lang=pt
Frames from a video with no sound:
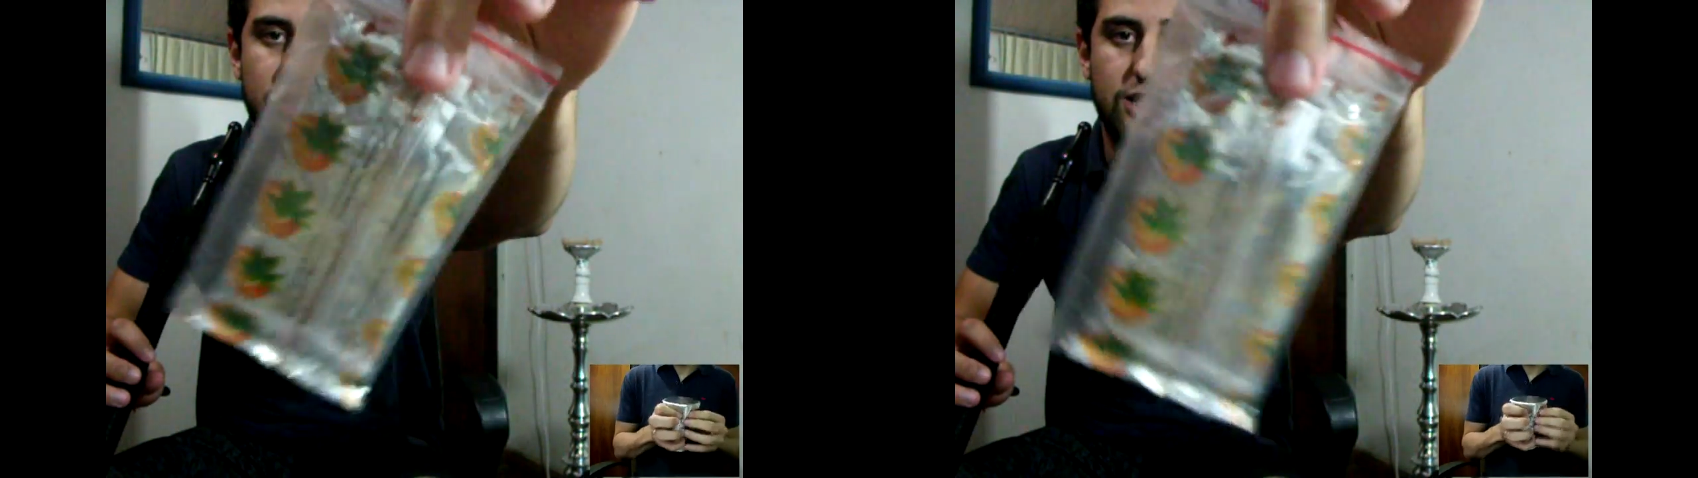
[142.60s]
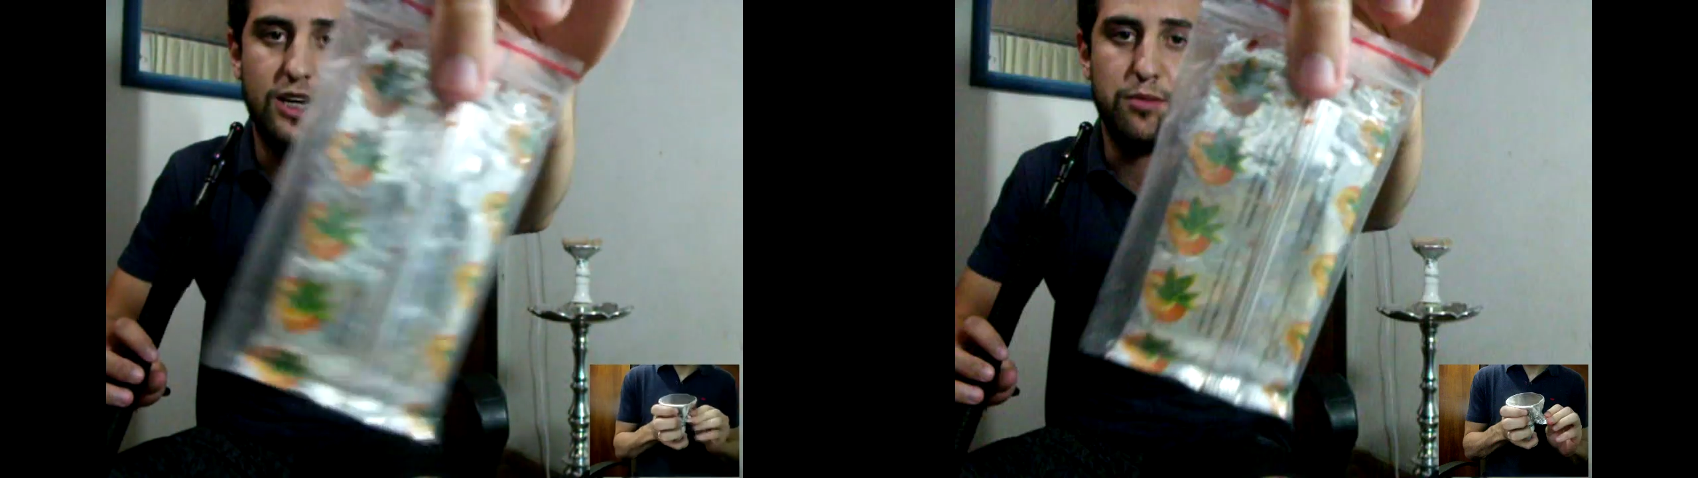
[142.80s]
que
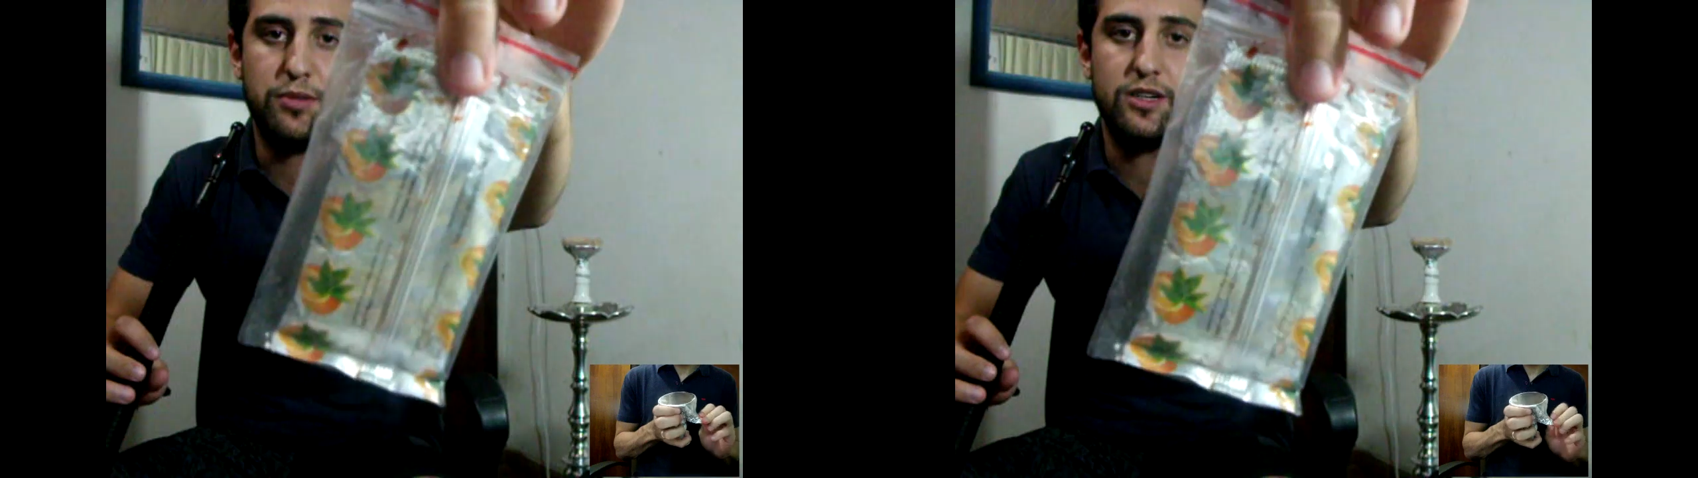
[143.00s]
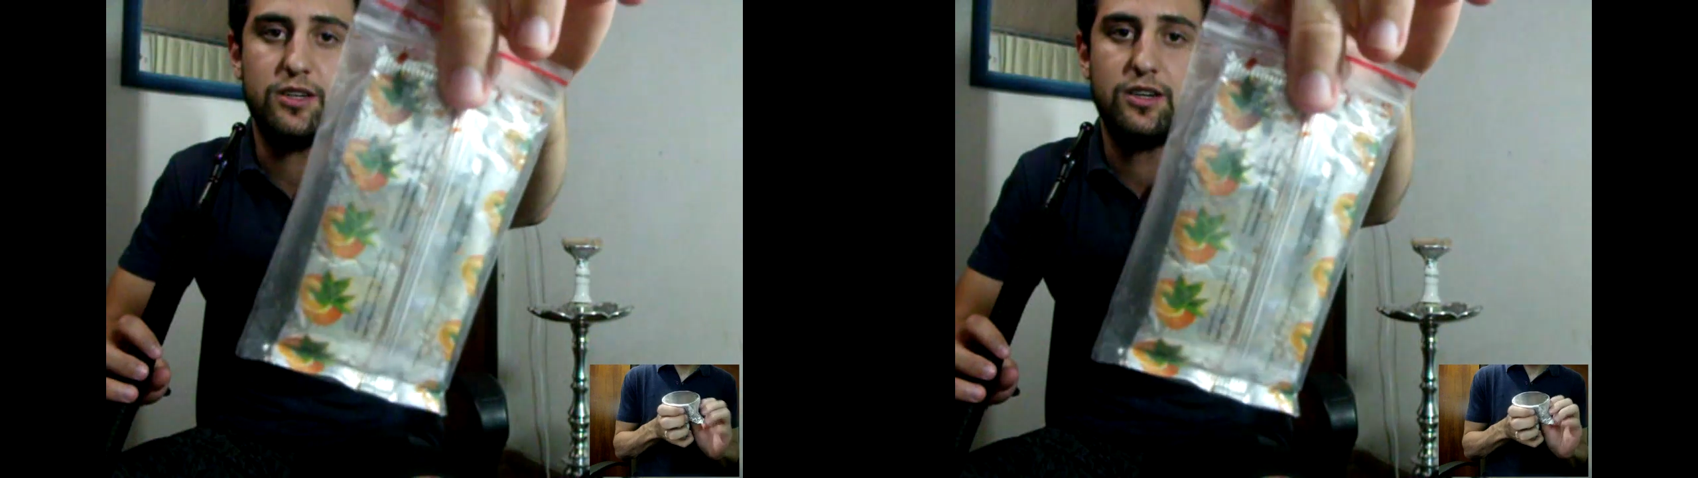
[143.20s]
ele
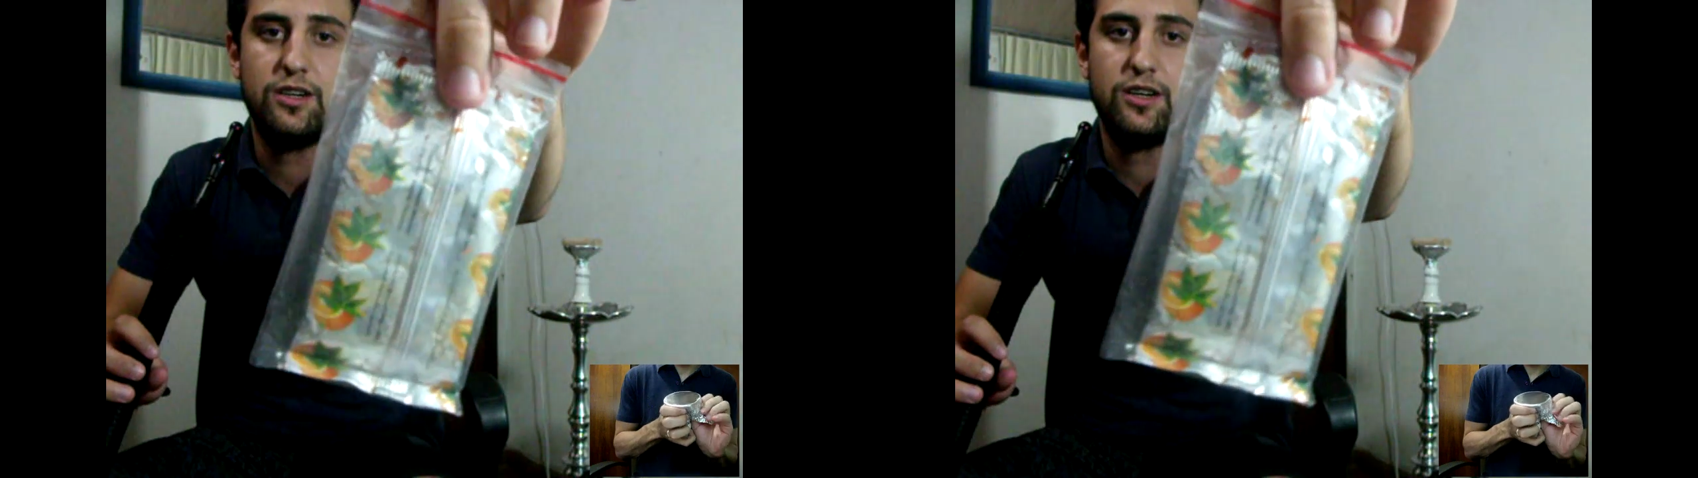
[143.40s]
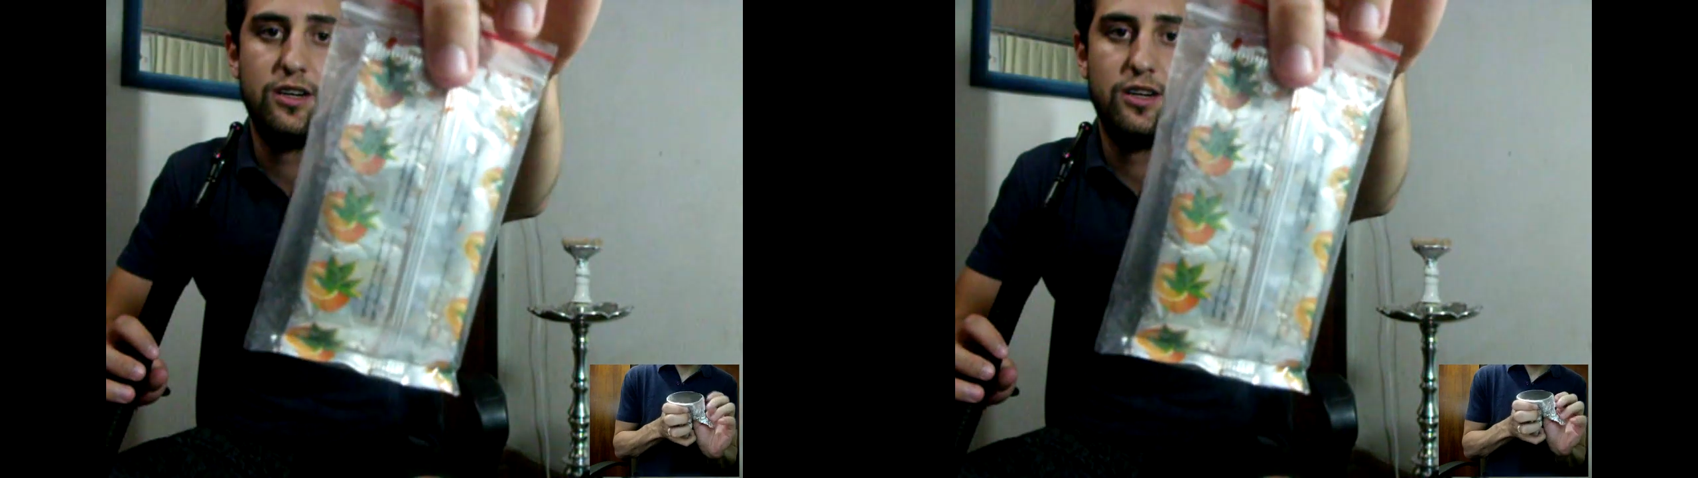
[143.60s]
acaba
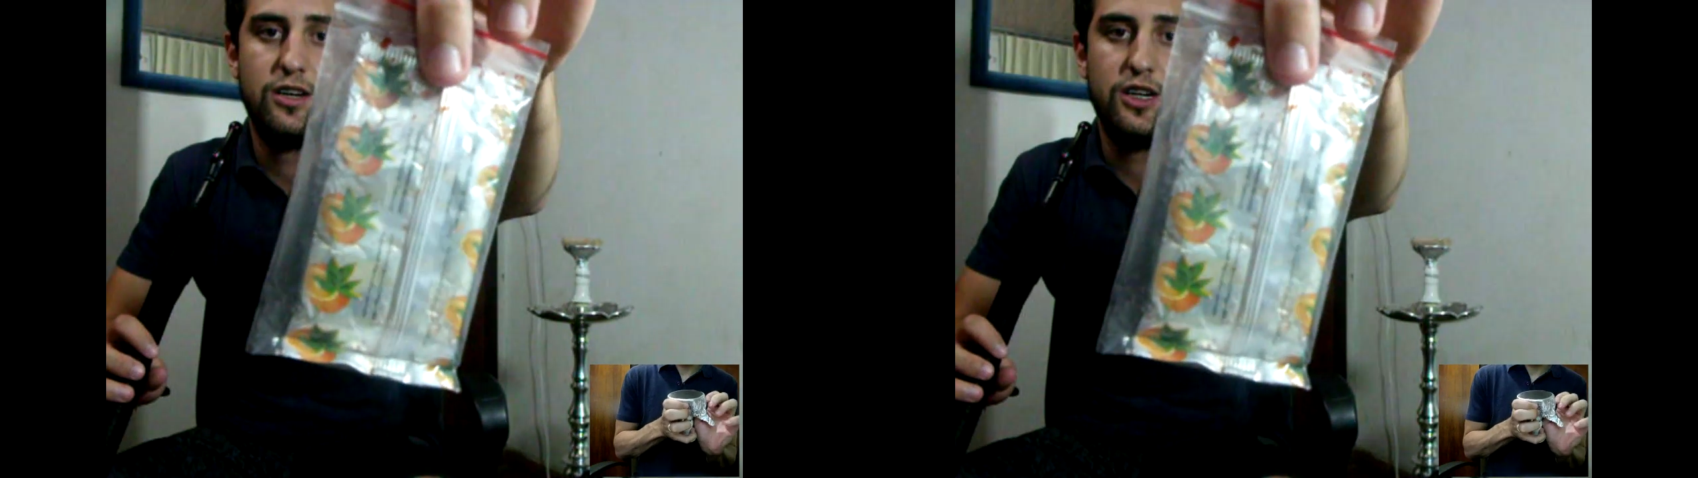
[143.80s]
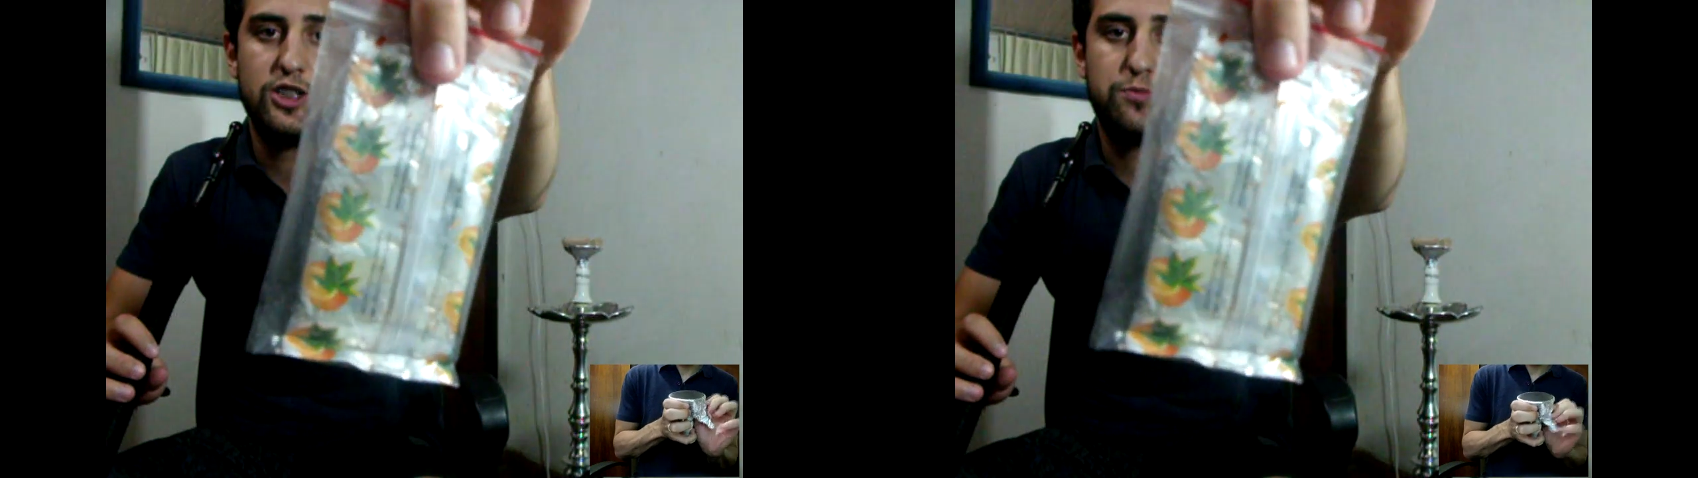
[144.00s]

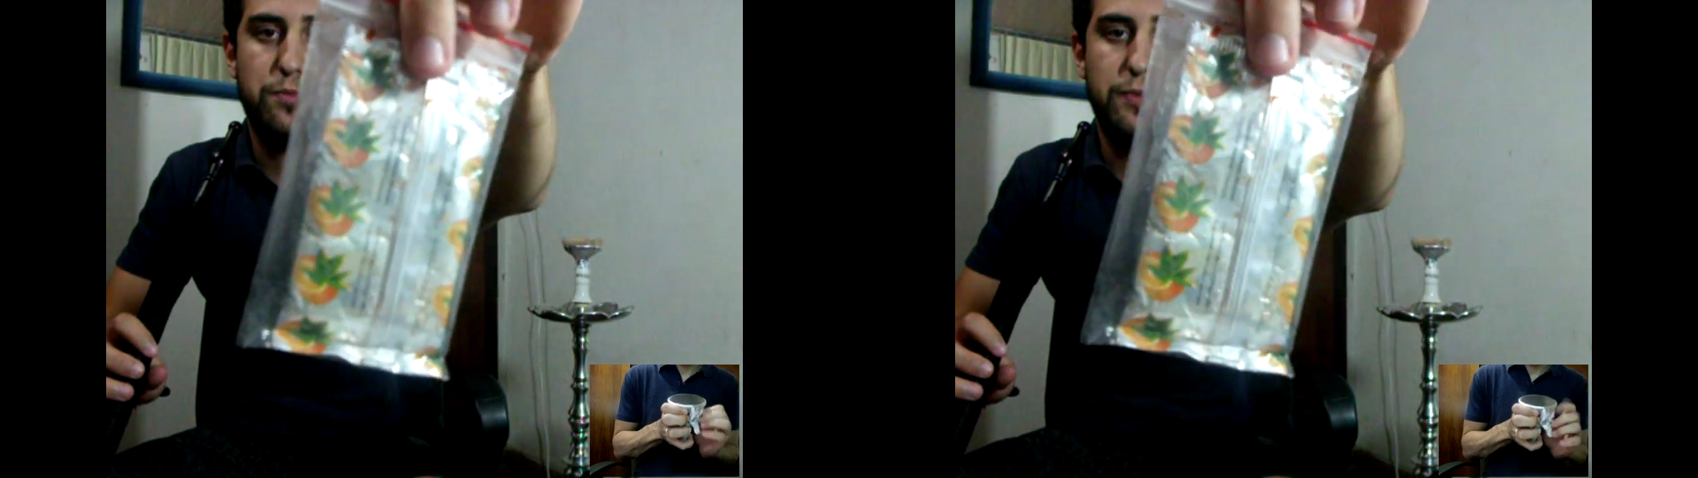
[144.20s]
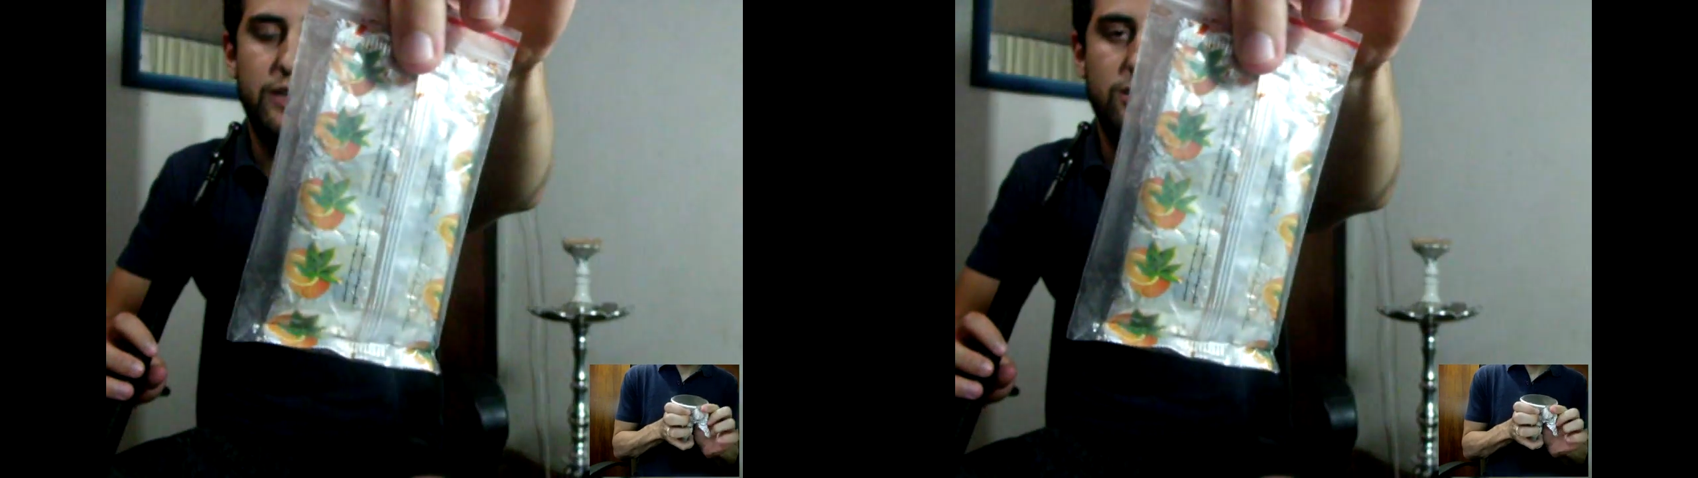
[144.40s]

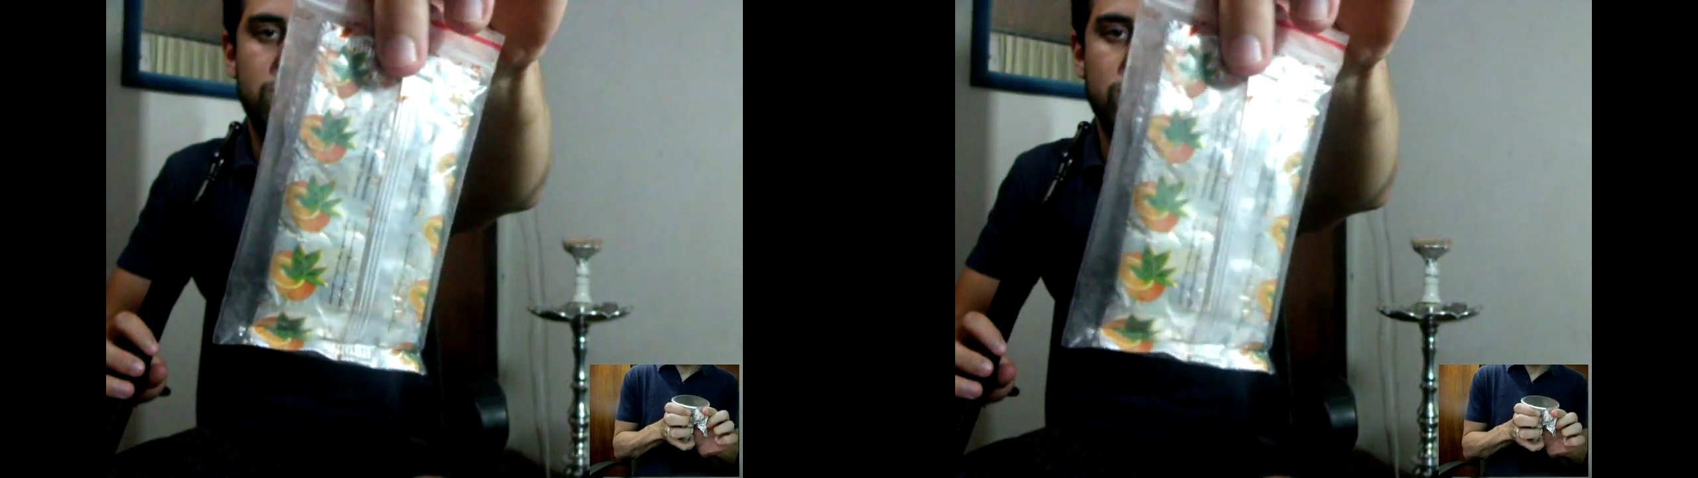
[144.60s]
perdendo